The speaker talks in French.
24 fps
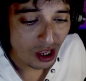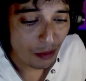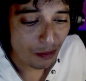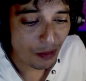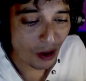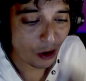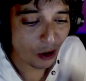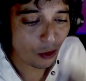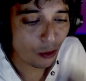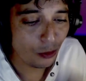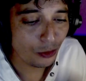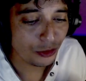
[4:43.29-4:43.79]

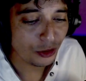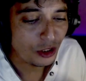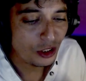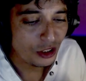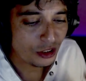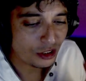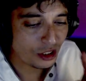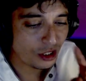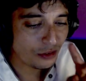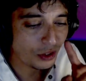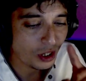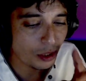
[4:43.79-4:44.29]
Par contre,
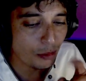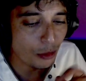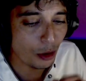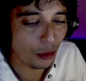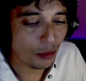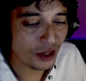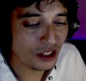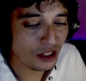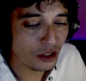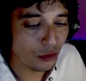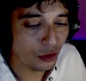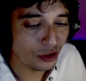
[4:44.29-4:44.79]
t'es vraiment
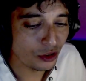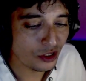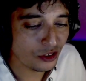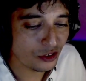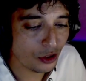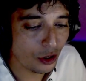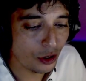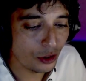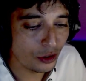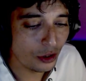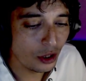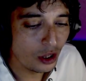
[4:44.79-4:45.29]
banni de mon
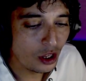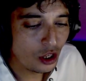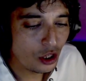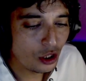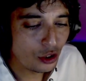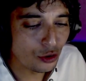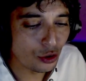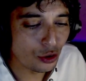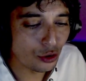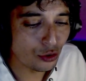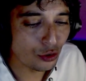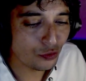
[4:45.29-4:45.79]
Discord.
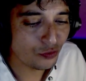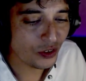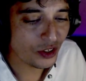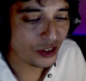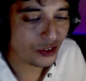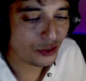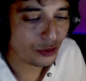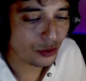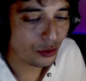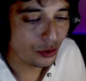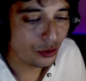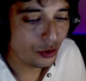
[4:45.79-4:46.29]
De toute
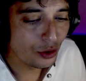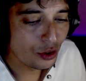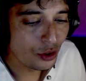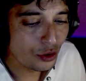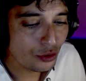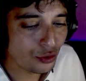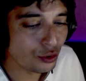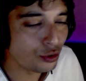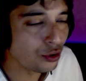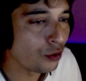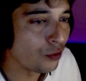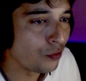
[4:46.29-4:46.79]
façon,
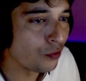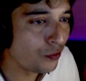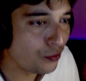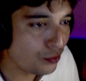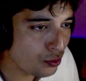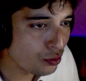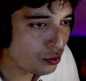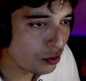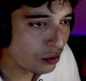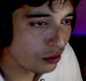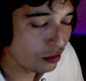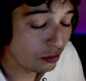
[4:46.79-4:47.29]
tu t'en
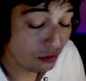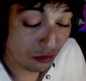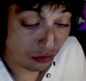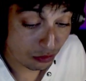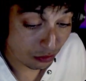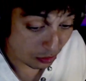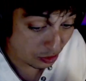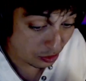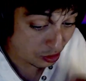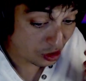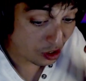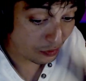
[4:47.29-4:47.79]
fous.
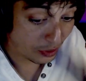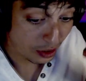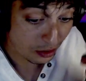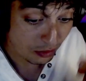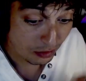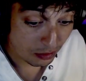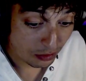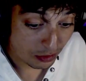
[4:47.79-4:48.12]
Ce qui est vrai.